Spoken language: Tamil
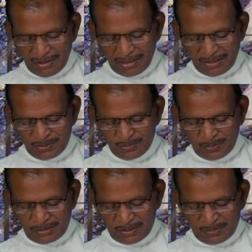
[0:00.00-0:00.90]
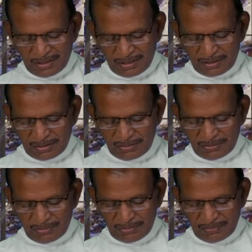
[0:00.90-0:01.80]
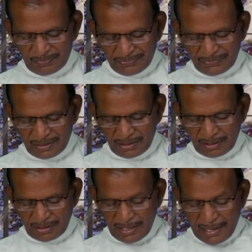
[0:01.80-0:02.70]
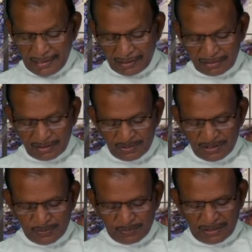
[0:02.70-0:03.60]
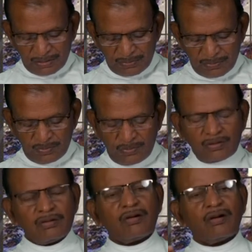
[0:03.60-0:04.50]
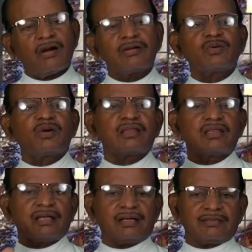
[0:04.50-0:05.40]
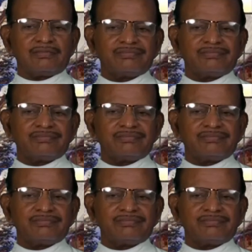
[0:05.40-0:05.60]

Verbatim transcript: அதாவது மூத்த மகன் ஏர் அப்படின்னு பேர் மூணு ஆண் குழந்தைகள்